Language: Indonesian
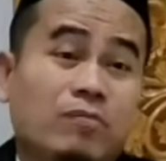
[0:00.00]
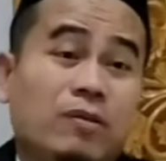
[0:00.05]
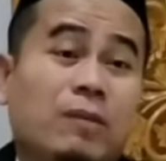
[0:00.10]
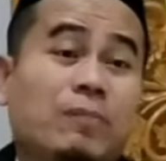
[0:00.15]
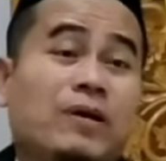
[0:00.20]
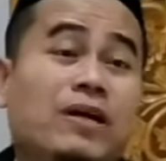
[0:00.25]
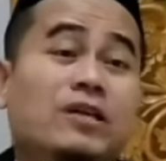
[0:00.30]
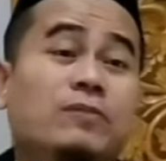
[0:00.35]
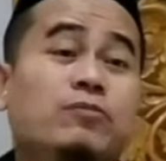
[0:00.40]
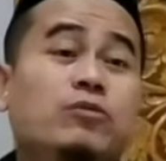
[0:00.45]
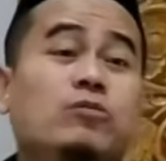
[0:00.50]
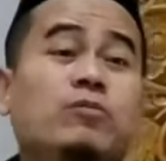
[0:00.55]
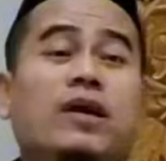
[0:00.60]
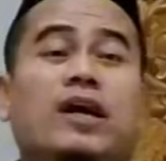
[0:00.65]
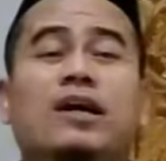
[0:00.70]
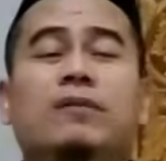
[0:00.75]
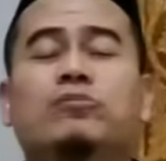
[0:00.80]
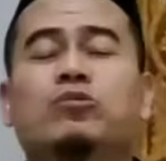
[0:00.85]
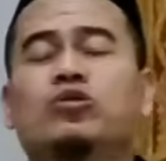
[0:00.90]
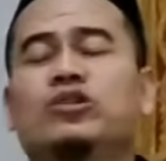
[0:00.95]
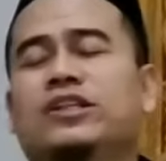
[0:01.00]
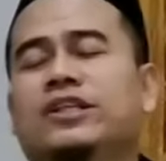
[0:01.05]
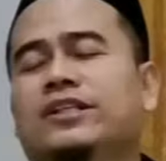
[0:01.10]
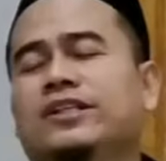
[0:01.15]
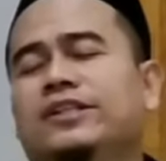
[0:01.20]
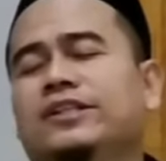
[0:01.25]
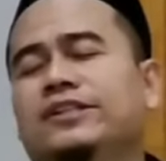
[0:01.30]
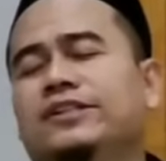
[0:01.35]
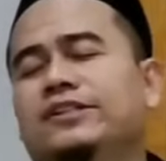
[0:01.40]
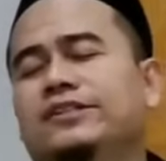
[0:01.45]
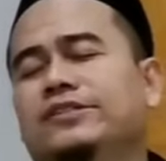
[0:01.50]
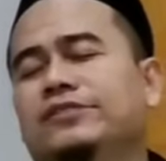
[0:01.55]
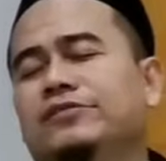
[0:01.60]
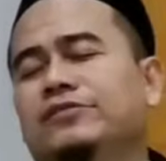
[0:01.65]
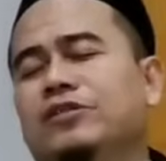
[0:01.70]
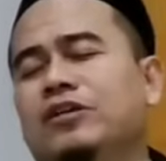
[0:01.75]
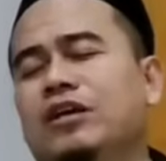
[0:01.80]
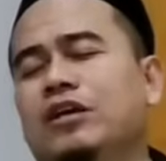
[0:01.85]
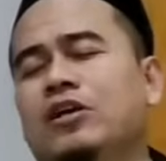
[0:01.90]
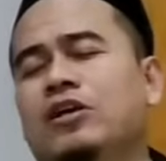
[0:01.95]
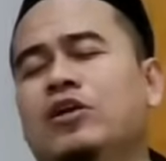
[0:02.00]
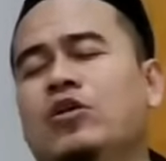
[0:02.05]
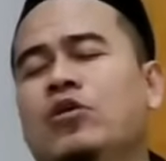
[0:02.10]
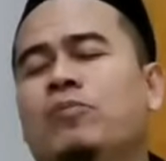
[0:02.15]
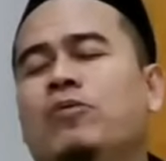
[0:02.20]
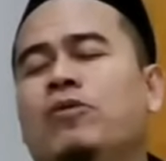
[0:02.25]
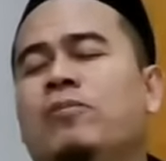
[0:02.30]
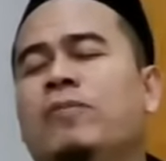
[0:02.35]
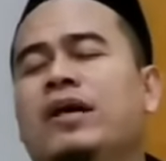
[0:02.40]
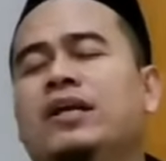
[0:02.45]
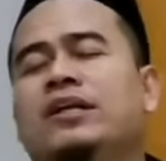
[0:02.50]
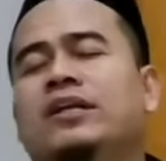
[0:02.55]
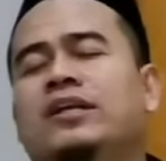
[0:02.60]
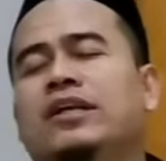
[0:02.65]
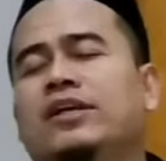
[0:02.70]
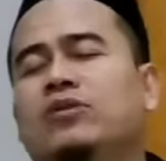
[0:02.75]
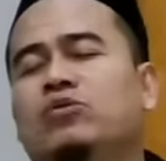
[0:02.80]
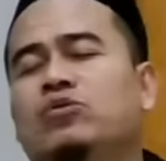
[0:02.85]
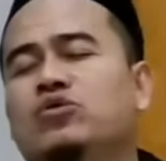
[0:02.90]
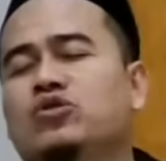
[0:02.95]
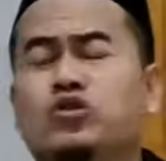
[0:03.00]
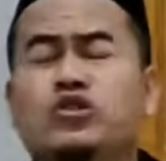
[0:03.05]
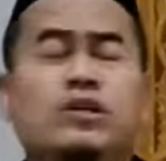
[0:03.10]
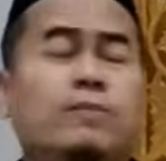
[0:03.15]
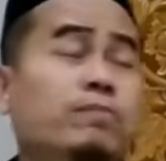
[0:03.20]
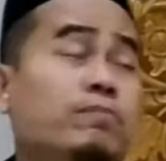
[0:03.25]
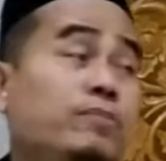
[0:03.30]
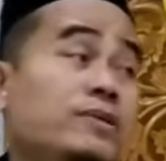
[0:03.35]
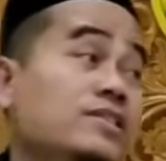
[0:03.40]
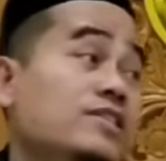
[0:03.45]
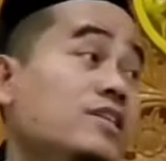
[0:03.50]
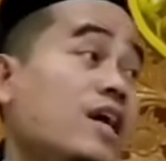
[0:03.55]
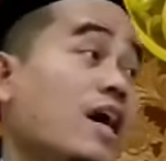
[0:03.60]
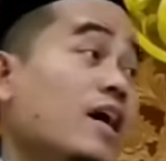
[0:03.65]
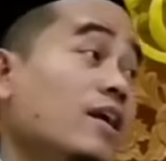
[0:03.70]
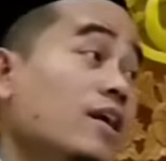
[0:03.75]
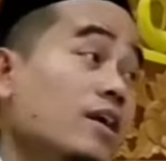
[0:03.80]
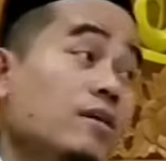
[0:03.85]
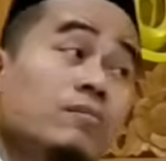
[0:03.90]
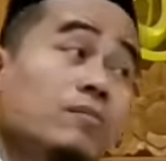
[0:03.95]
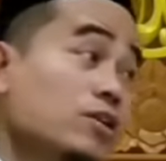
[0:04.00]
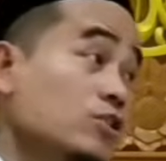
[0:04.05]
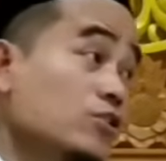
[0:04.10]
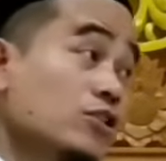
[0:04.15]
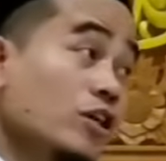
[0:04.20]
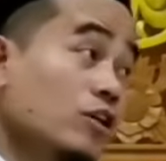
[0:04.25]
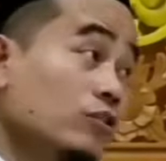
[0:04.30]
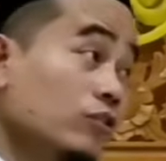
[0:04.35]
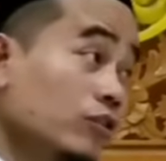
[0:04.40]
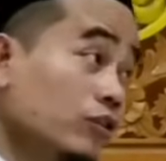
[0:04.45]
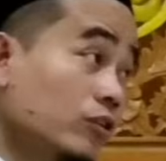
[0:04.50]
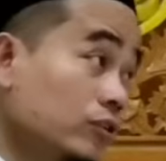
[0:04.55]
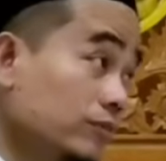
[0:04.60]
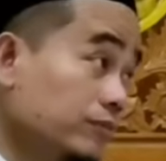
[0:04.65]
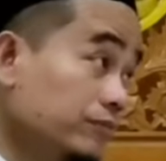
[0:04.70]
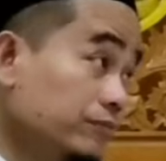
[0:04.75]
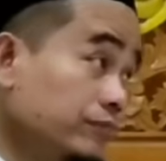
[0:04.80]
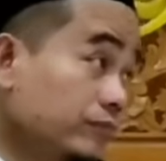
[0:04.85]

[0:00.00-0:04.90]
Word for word: Bapak Ibu pangapunten nopo malih nek musim bencana, Masya Allah.